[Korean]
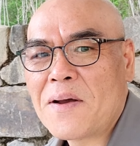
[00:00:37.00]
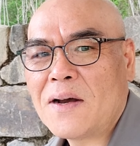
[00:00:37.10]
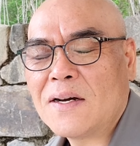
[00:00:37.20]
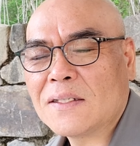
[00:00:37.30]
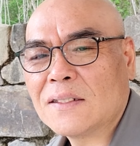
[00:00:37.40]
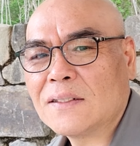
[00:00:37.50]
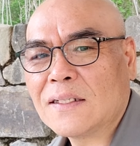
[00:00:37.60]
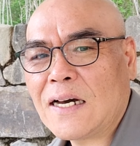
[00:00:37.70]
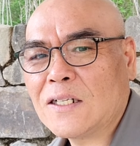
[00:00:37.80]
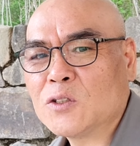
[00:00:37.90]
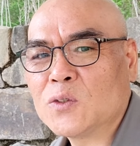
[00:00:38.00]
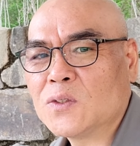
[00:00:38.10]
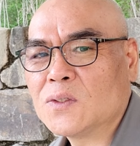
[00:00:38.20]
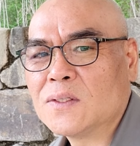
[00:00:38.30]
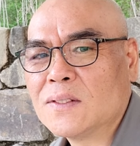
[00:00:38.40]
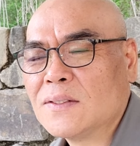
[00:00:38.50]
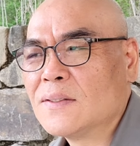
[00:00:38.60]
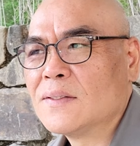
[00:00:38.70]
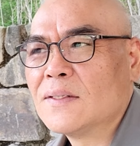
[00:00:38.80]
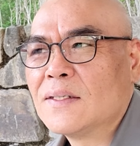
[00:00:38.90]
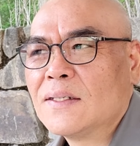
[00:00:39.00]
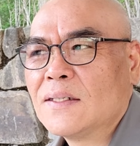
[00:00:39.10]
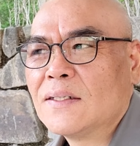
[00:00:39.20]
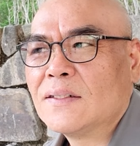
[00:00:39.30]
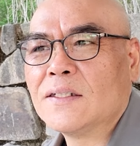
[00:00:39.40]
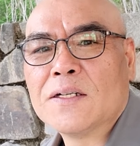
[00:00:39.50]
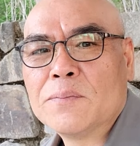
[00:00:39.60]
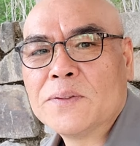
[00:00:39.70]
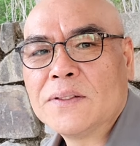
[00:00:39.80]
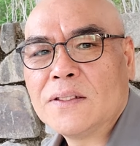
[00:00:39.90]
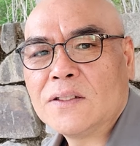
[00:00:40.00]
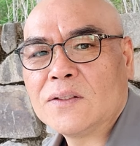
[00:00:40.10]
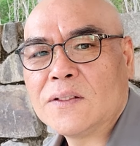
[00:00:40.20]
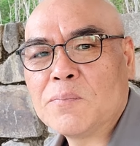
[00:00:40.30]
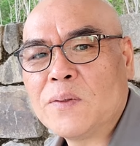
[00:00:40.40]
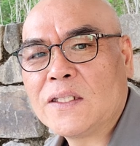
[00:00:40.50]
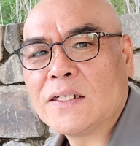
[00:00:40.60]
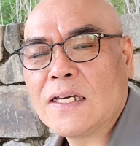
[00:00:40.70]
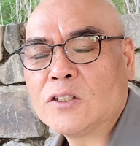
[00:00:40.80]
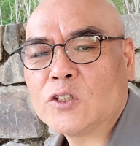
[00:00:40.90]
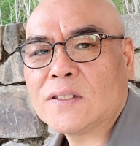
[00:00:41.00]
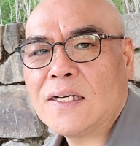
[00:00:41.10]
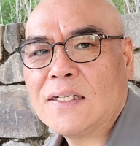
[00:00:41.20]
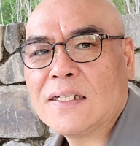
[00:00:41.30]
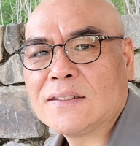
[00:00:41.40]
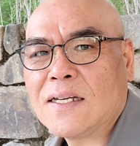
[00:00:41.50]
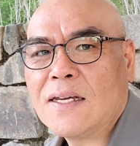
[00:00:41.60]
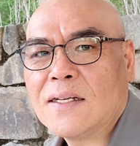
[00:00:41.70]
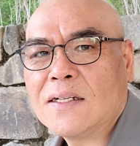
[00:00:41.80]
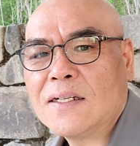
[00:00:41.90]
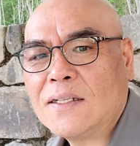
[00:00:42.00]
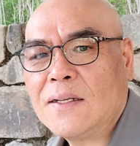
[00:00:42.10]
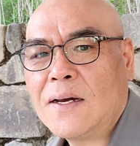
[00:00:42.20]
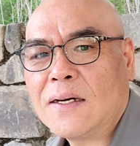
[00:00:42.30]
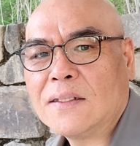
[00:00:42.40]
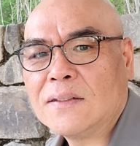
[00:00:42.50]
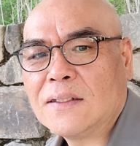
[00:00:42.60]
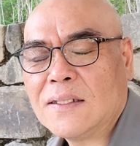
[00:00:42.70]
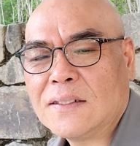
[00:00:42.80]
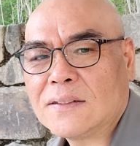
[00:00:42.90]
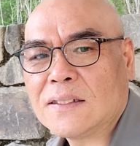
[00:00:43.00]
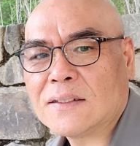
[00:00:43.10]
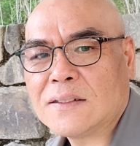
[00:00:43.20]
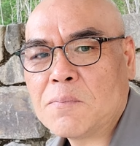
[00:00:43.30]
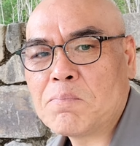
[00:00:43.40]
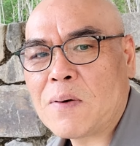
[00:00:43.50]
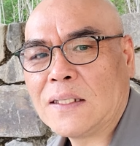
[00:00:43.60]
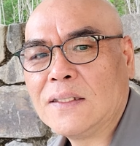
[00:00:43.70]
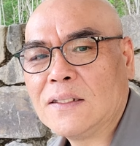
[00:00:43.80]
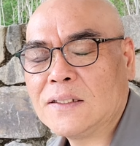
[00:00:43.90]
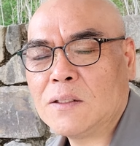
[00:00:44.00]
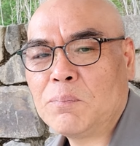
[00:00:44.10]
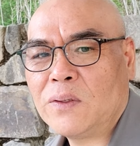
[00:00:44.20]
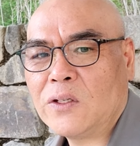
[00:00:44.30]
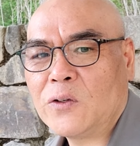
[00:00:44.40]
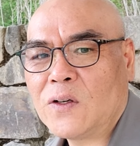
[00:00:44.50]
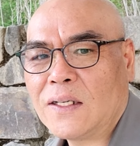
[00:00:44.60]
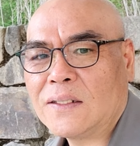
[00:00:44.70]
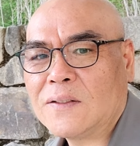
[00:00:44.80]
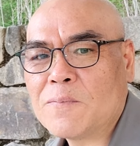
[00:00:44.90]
어, 그러나 아주 여러분들이 비트겐슈타인의 세계를 이해하는 데 있어서 반드시 필요한